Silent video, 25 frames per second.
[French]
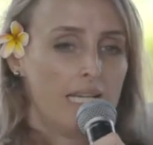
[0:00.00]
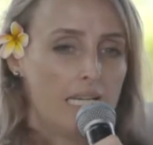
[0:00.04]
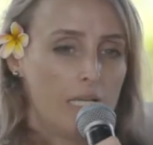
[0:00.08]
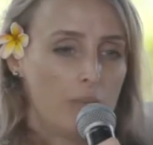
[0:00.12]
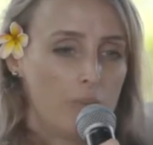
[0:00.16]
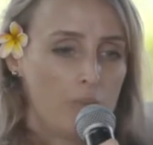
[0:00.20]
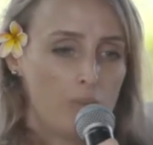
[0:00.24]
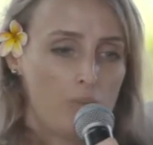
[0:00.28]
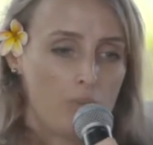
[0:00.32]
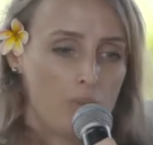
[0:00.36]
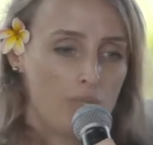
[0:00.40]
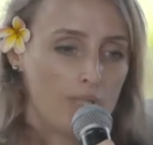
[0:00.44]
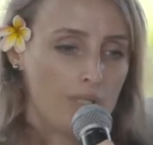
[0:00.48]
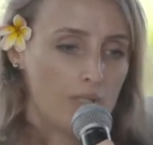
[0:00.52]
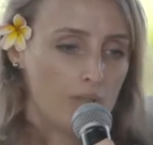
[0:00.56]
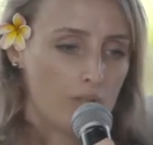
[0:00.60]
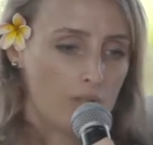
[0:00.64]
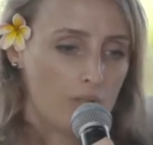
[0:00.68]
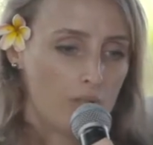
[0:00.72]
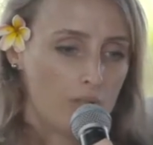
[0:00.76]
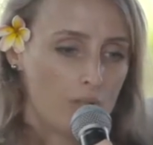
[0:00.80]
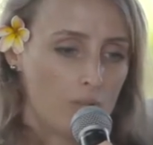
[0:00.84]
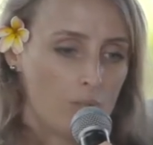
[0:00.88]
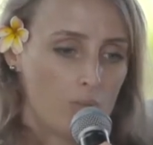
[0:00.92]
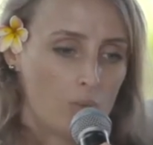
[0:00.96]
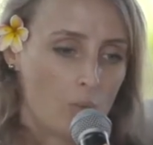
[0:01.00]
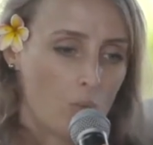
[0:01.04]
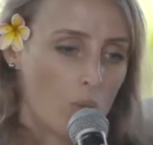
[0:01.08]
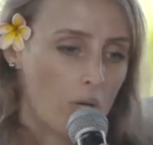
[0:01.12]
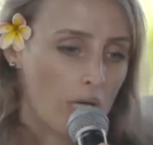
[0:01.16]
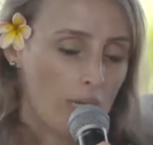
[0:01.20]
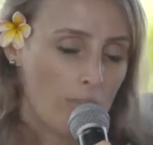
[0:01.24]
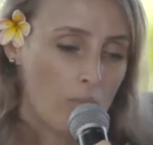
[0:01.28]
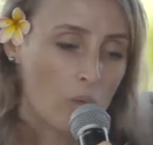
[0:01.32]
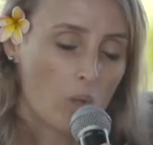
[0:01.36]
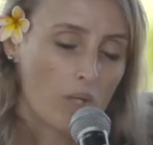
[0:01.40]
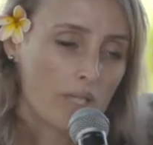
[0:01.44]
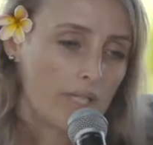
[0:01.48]
Et puis pour
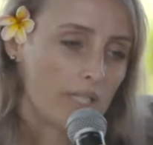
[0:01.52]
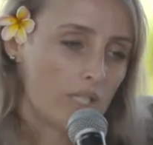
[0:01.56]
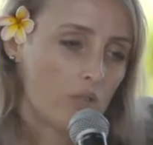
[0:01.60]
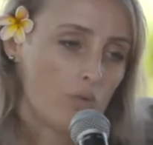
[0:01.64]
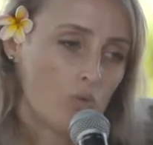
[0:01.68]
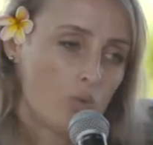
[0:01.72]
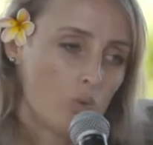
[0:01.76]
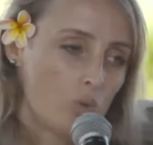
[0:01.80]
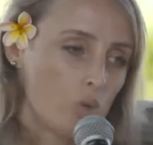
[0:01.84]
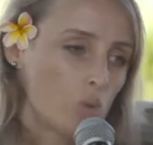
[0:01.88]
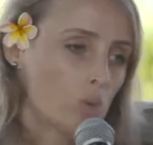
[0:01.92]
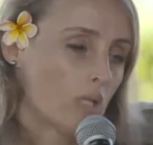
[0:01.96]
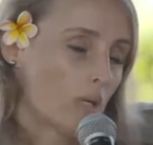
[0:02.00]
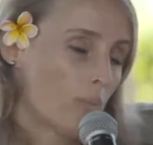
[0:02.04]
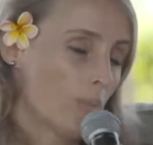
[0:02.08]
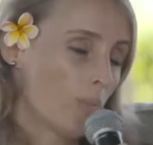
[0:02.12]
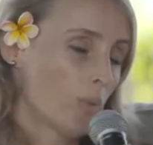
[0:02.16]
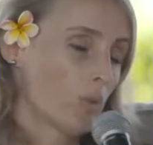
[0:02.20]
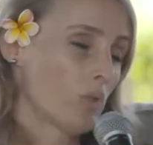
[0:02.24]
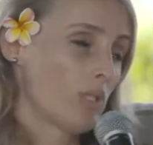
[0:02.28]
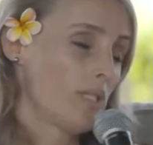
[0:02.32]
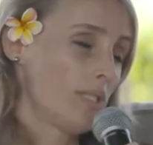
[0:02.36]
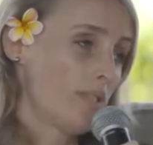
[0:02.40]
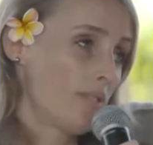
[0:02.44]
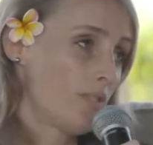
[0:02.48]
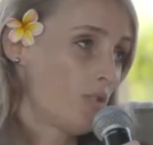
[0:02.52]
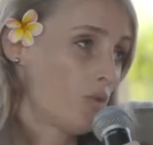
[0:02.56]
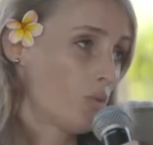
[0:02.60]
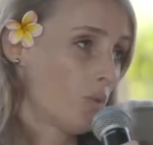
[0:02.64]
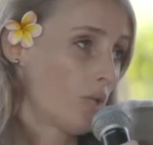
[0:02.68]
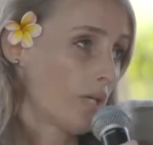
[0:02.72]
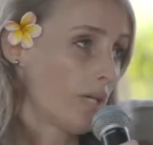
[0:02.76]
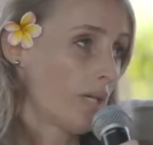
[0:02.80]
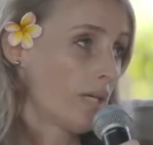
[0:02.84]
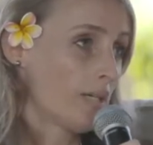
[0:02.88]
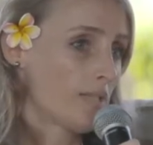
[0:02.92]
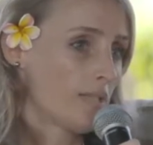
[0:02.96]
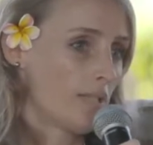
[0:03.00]
moi il manquait toujours un pan de
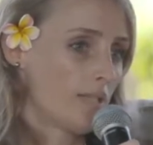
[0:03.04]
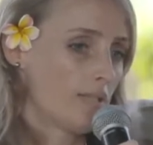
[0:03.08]
l'histoire,